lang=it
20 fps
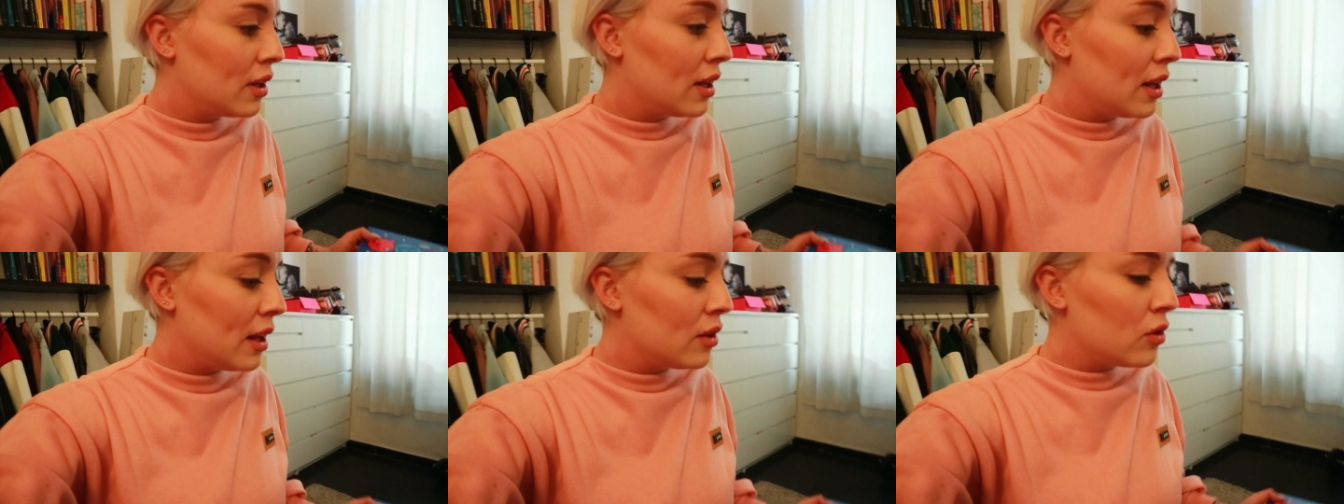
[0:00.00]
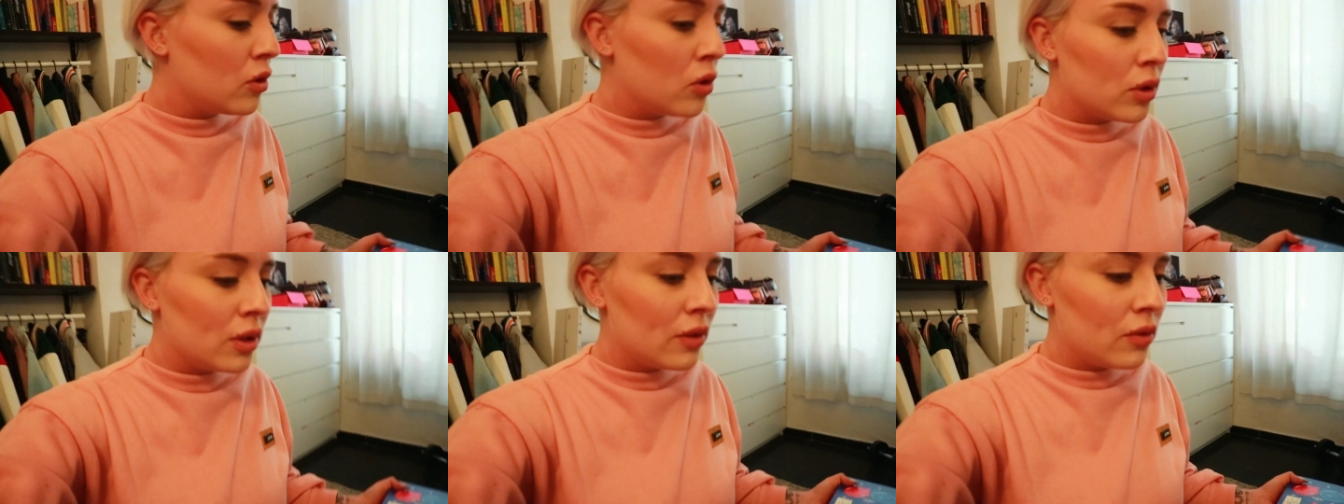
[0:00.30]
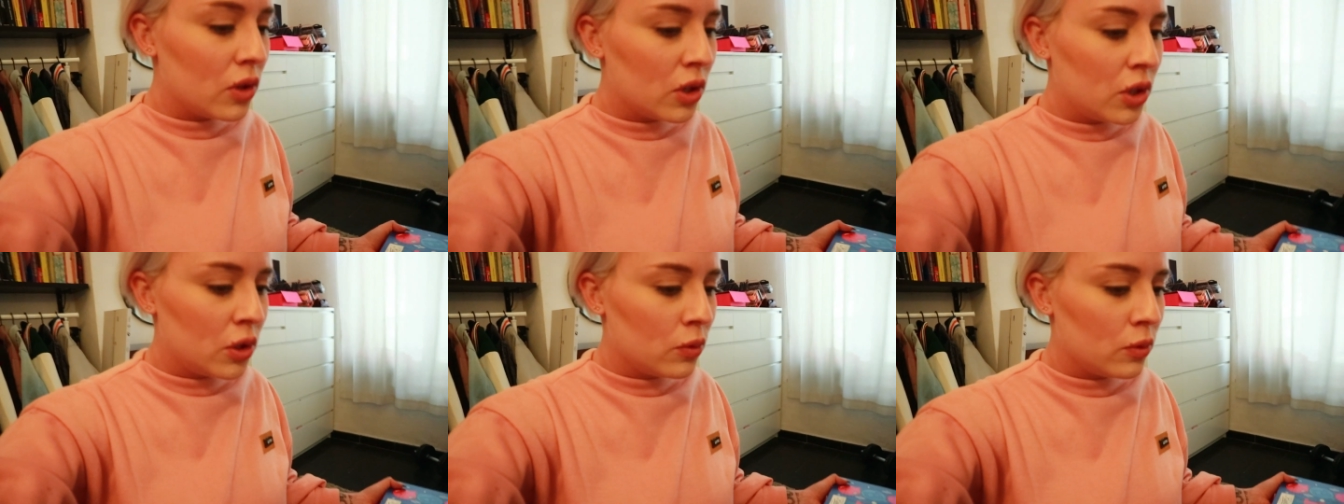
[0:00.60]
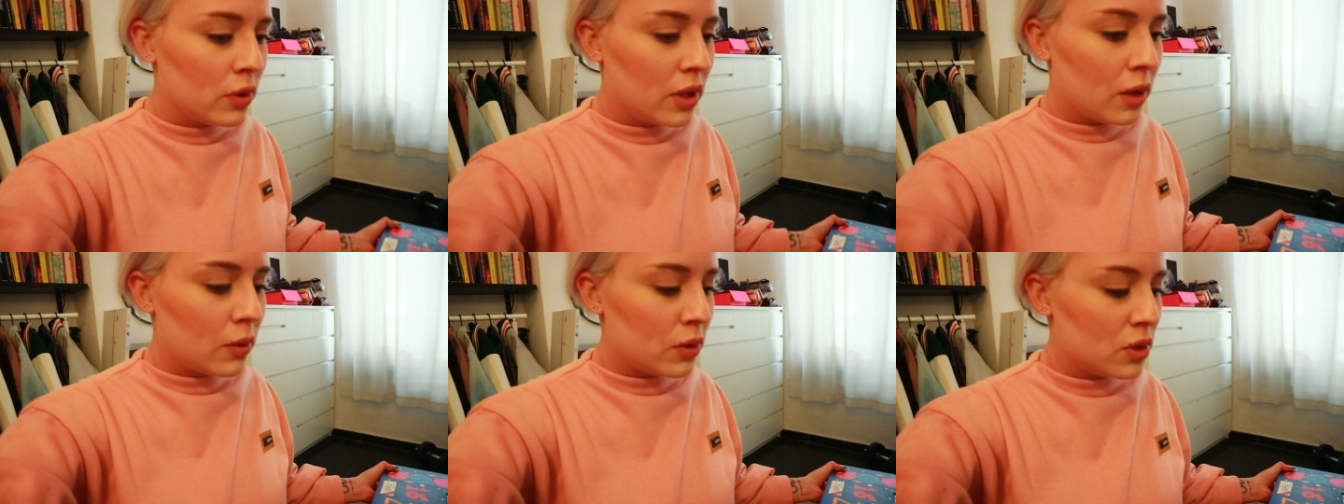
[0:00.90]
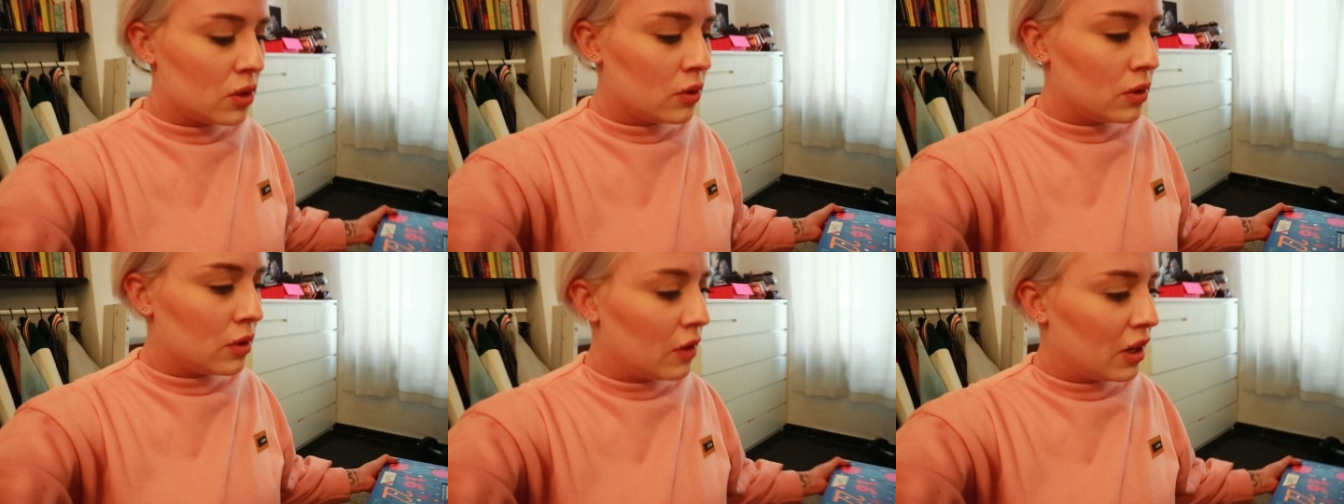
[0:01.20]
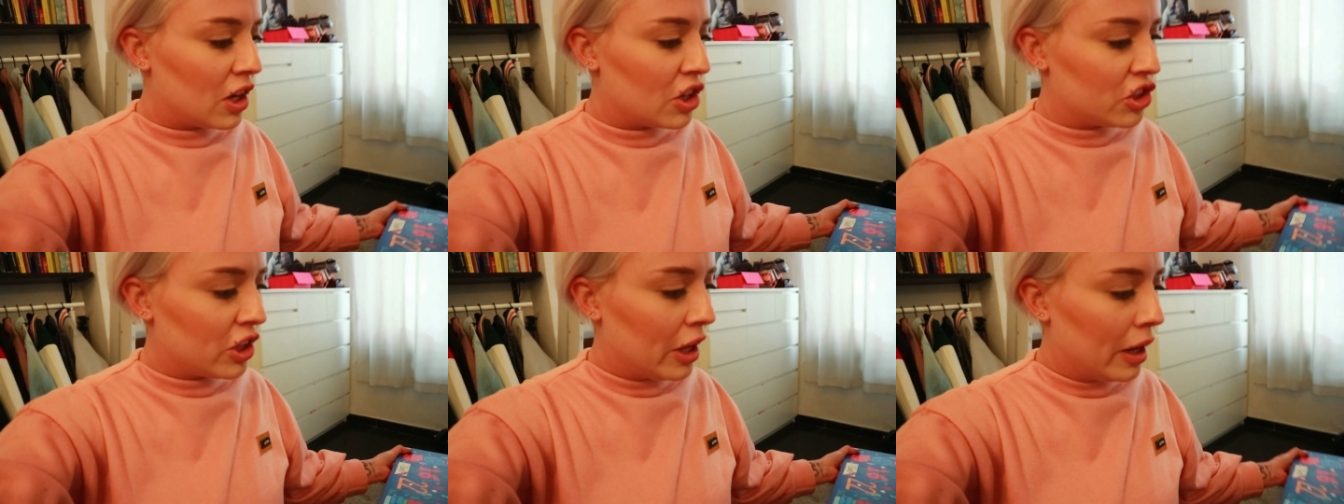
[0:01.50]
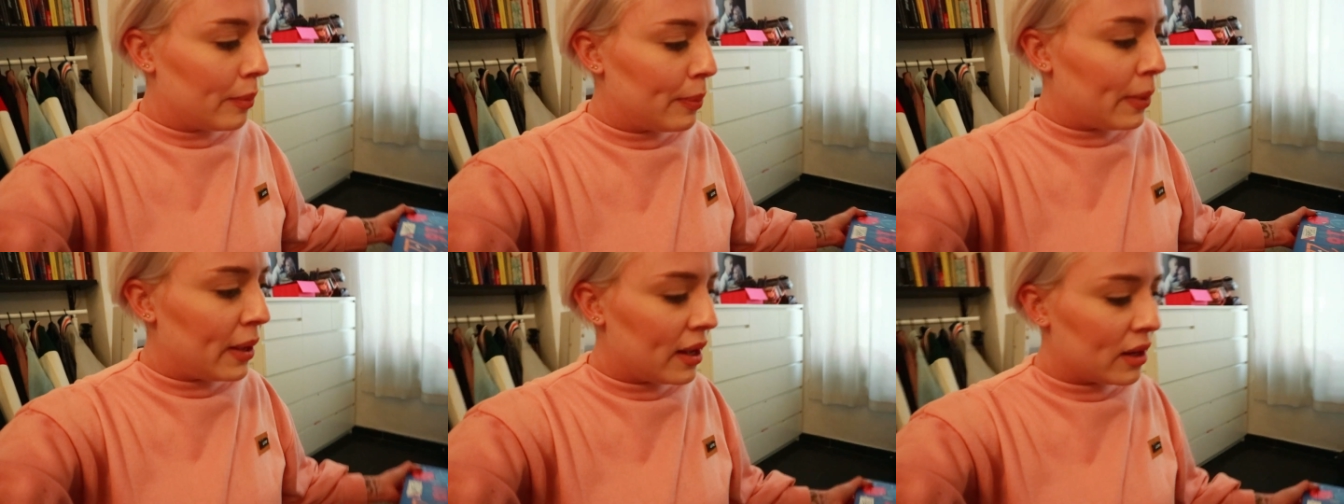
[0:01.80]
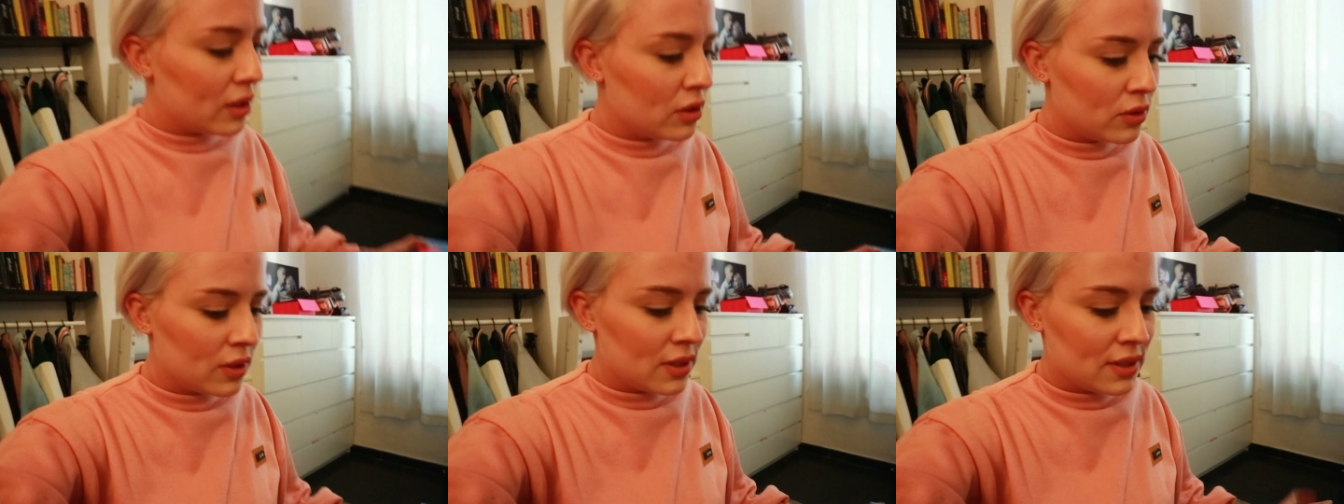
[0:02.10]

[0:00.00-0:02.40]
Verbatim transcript: eh, non lo devo chiudere, questo lo devo lasciare aperto